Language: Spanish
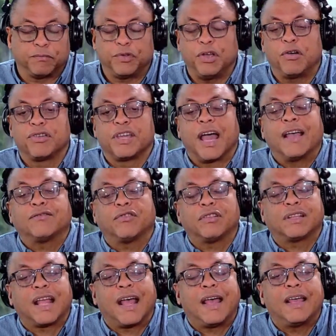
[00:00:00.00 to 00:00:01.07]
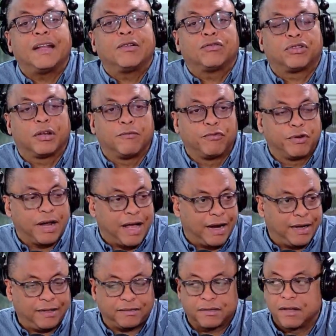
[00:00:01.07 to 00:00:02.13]
Digo, ya eso está en los
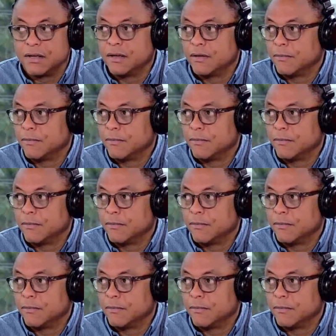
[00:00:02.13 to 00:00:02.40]
tribunales.